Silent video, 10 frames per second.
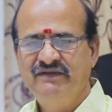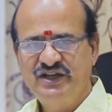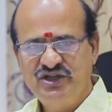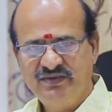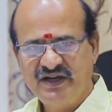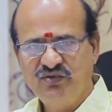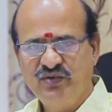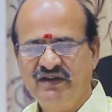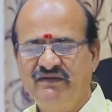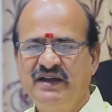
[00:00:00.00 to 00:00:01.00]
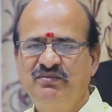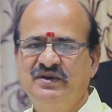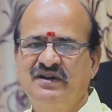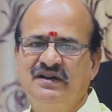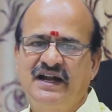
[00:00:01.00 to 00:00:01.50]
வெற்றி பெறக்கூடிய
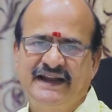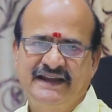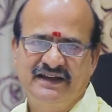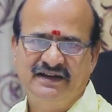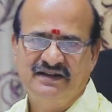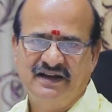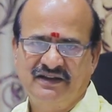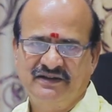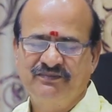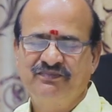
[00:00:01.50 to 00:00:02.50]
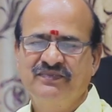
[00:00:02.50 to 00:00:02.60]
வாய்ப்புகள் அடங்கியிருக்கிறது